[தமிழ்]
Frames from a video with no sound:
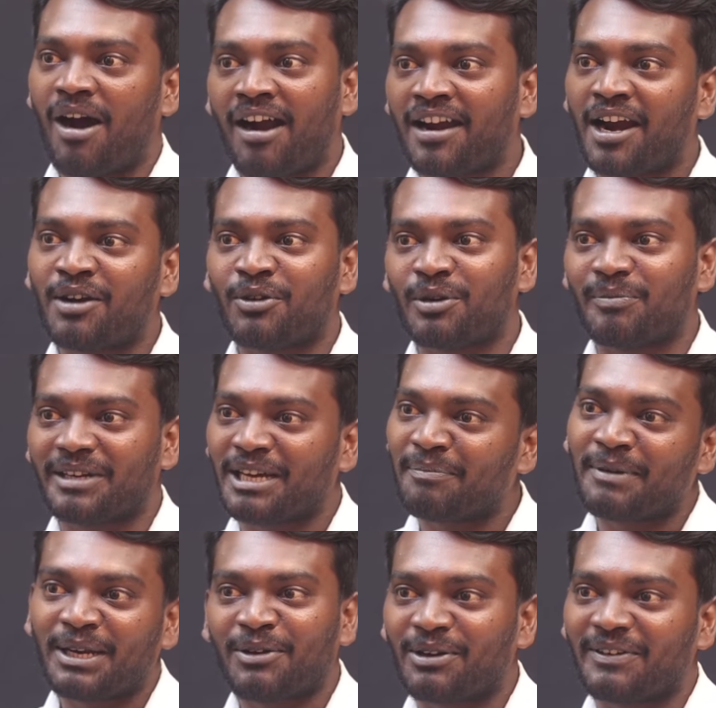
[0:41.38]
மானான்னு ஒரு
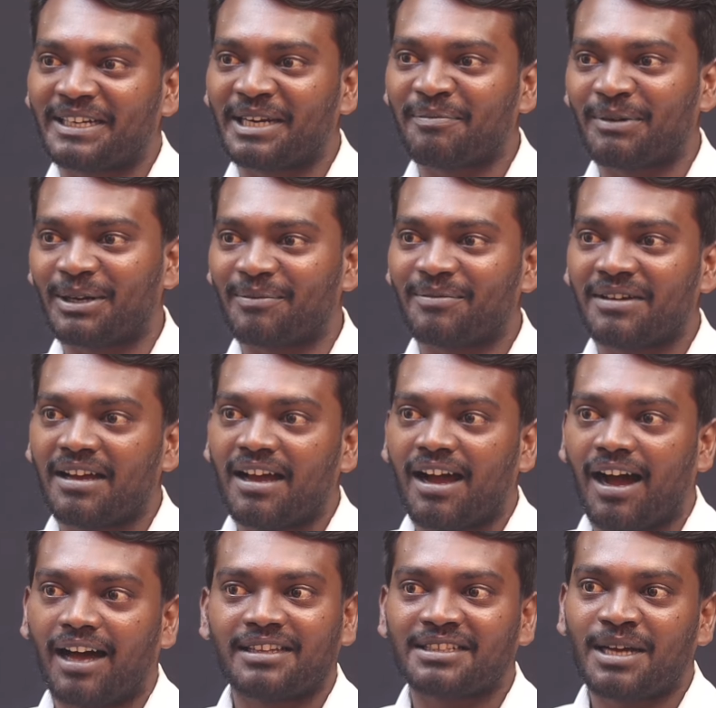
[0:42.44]
மிகப்பெரிய ஒரு வெற்றி படம்
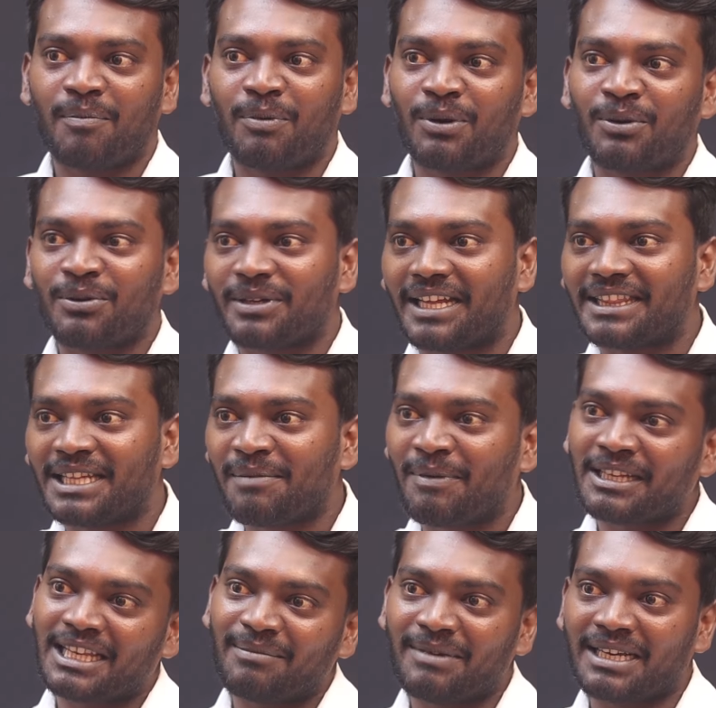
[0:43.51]
அதுக்கப்புறம் எந்த
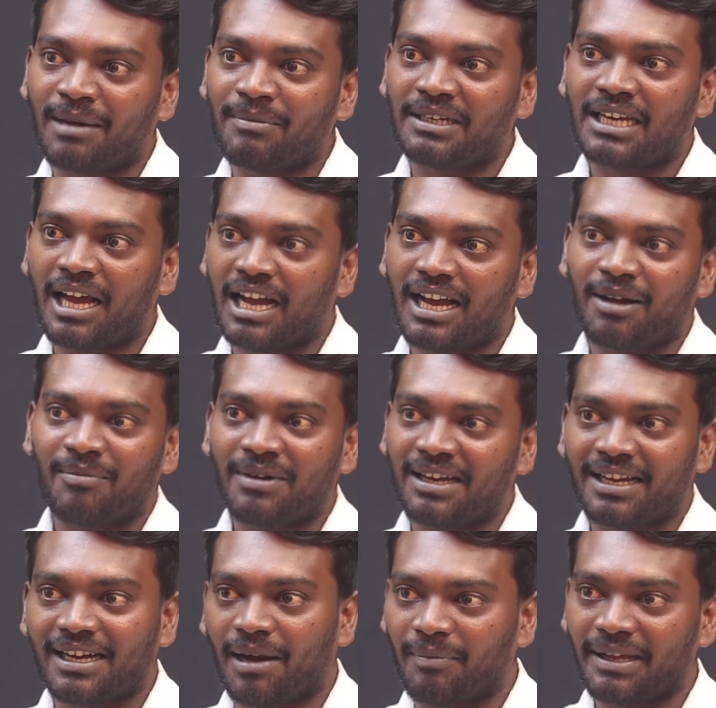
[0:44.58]
படத்துலையுமே கமிட்
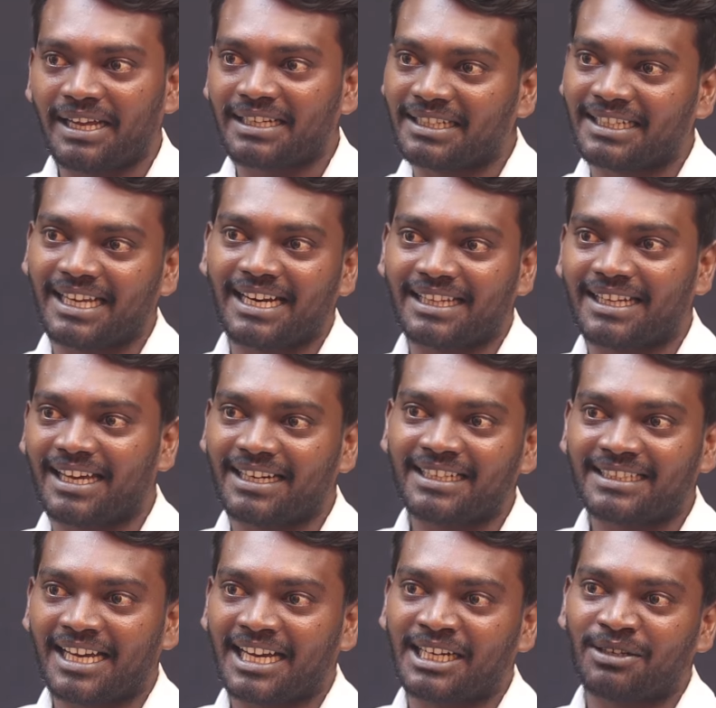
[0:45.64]
ஆகாமல் அப்படியே இருந்துகிட்டே
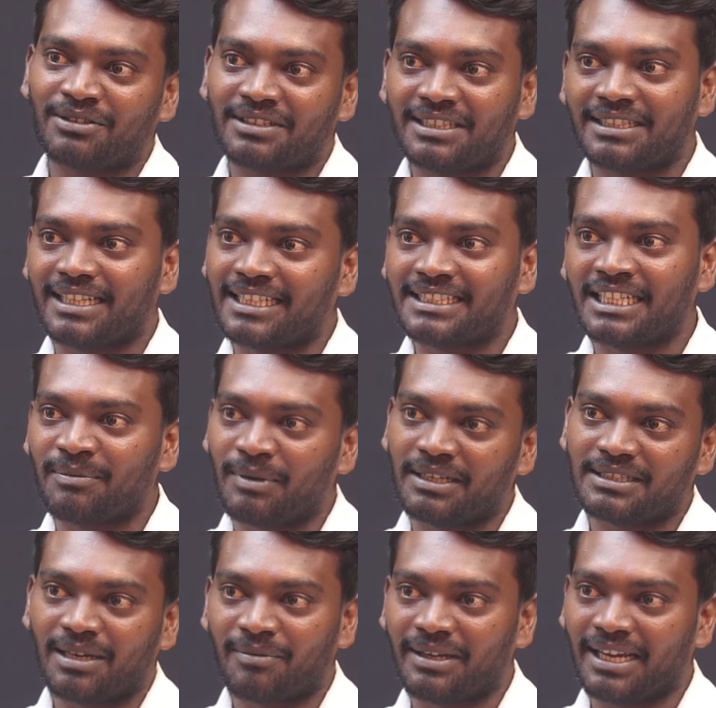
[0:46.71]
இருந்தார் டக்குன்னு வந்து தேசிங்
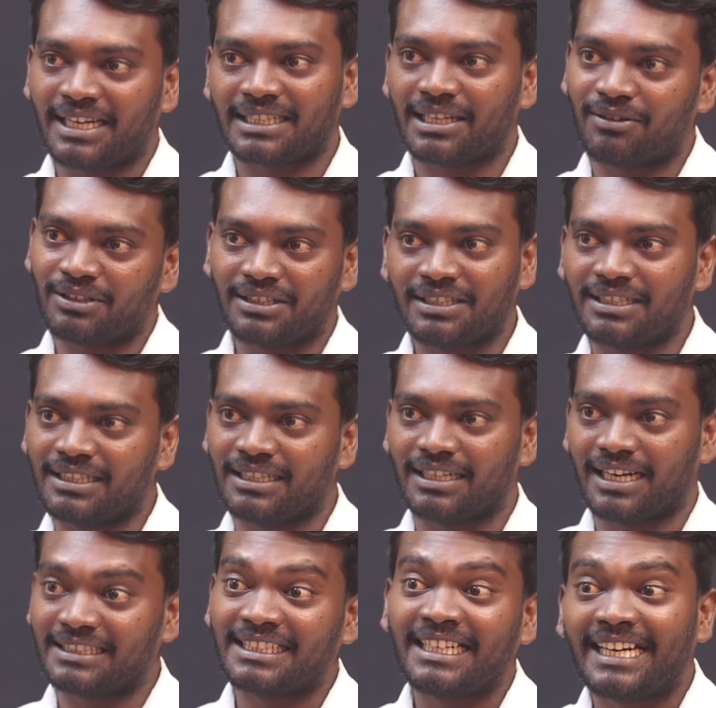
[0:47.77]
பெரியசாமி இயக்கத்தில் வந்து
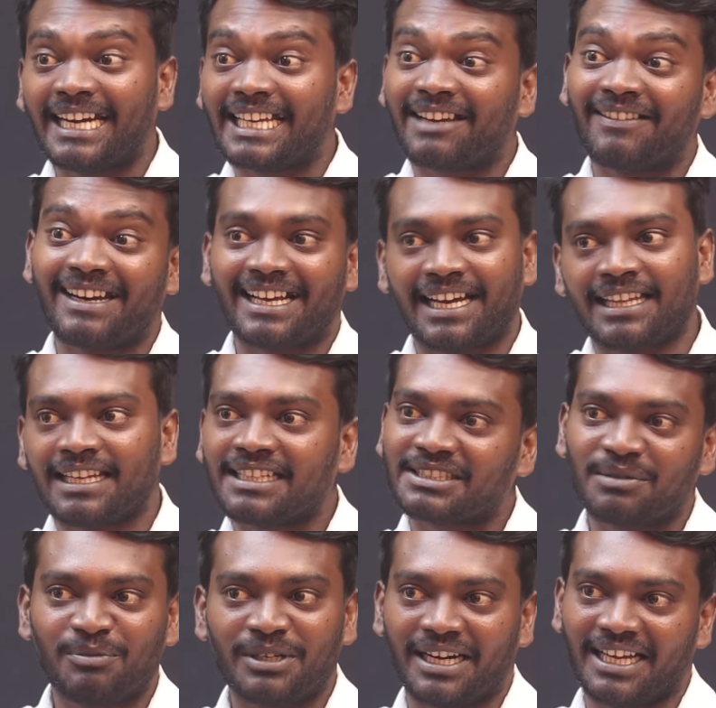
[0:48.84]
ரஜினி நடிக்க வேண்டிய
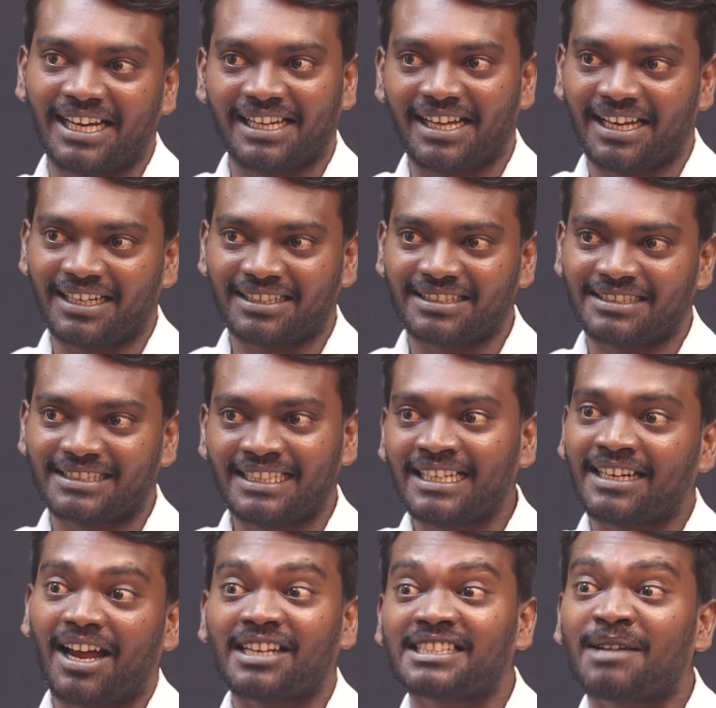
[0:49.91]
கதையில் சிம்மு நடிக்கிறதா இருந்துச்சு
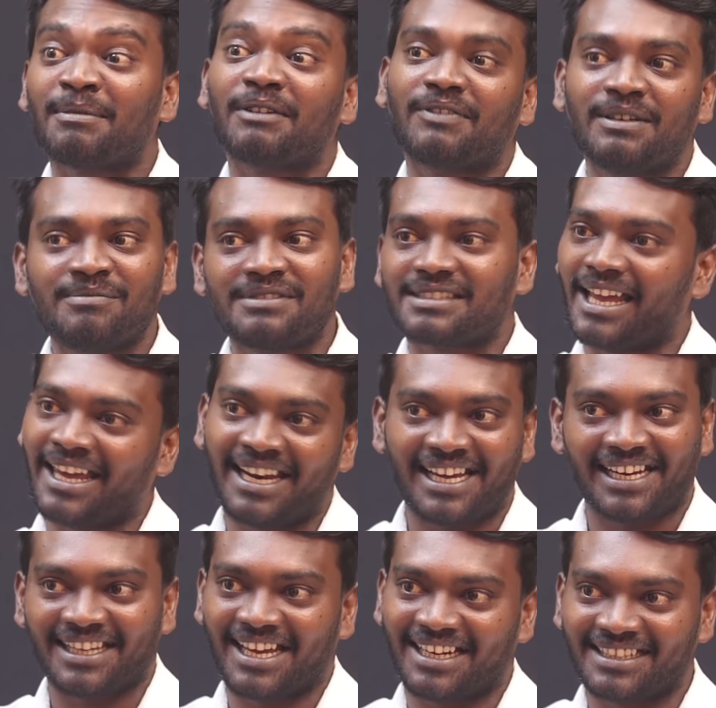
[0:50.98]
ராஜ்கமல் ஃபிலிம்ஸ்
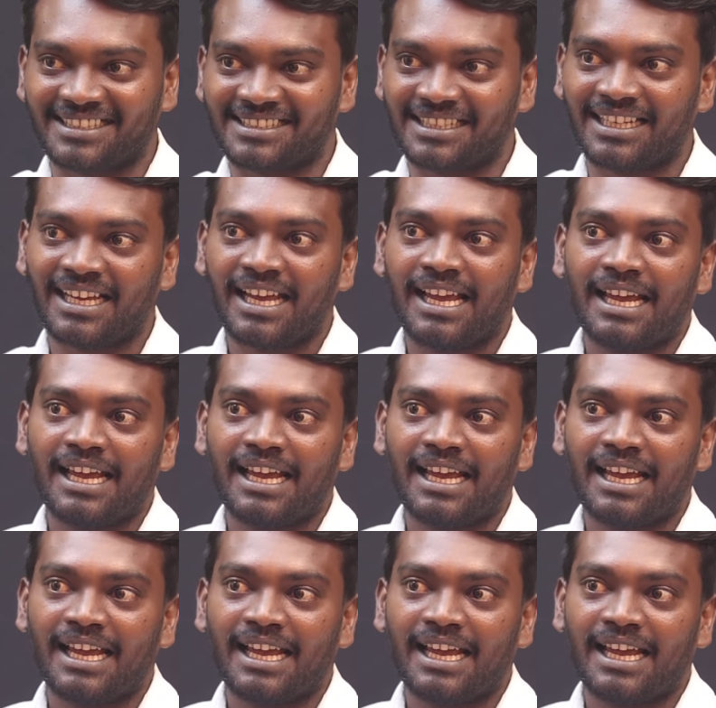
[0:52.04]
தயாரிக்கிறதா இருந்துச்சு